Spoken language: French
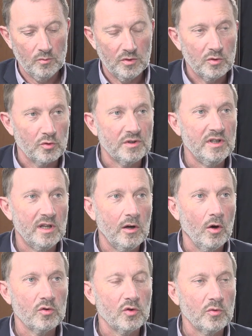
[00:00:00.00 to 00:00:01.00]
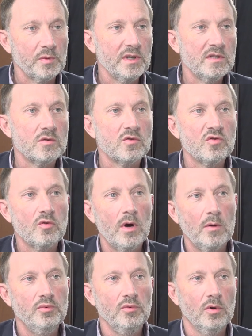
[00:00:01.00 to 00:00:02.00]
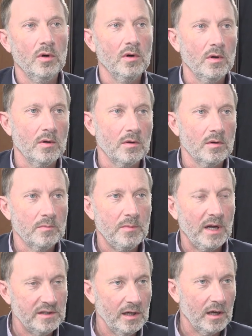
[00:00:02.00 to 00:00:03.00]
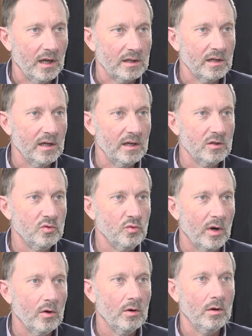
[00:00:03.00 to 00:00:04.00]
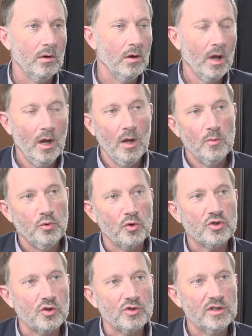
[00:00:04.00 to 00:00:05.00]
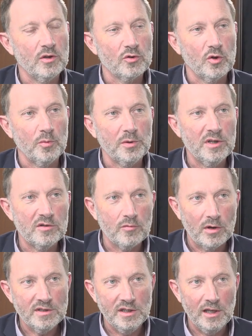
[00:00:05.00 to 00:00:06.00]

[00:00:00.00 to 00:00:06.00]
mais qui ont quitté leur entreprise soit pour euh, partir à la retraite ou alors euh, pour changer d'entreprise, voir si